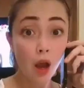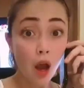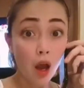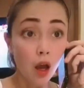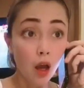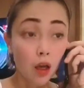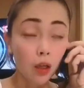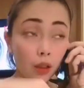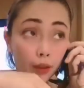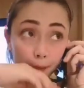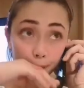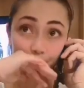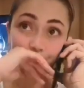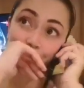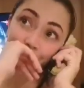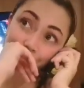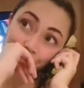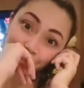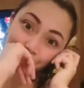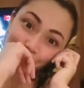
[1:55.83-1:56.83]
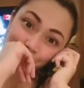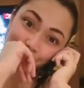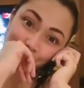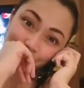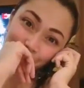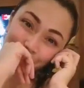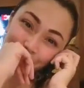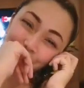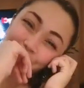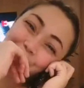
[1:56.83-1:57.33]
Ah, sige, ano na lang,
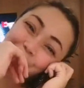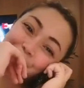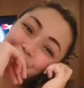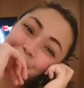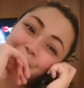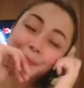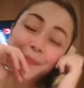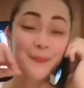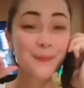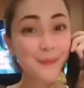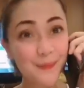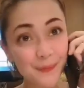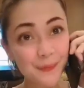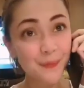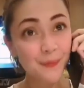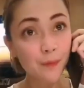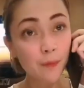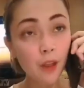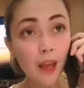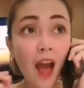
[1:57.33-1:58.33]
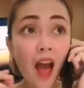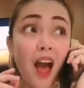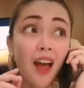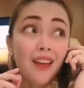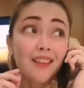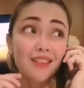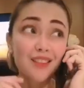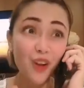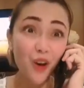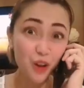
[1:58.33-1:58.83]
ah, talk dirty na lang.
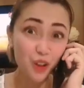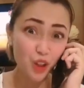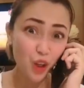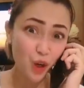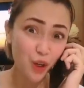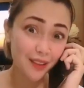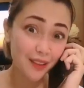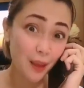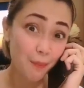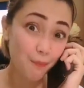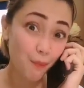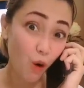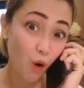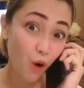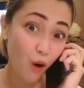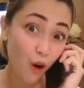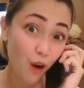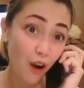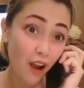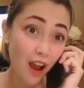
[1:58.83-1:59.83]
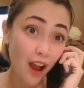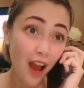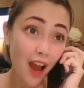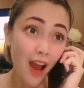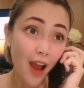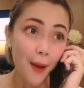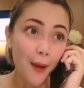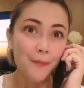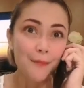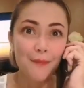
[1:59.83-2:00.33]
Talk dirty po,
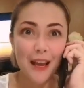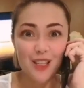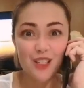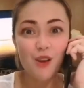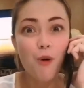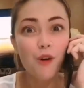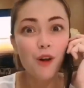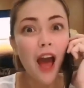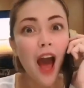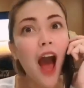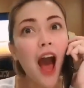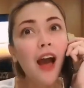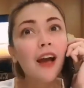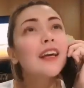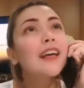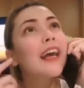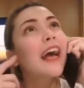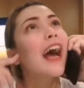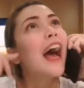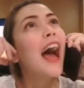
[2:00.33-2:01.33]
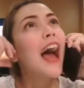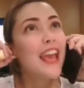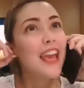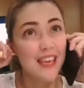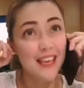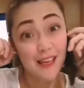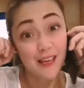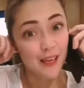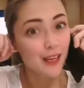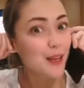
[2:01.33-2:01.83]
basura,
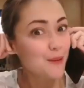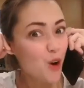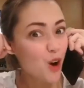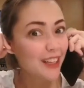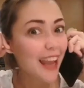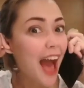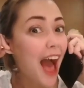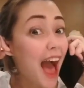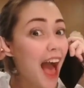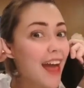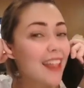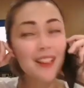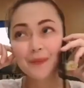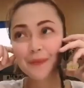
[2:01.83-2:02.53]
infernal,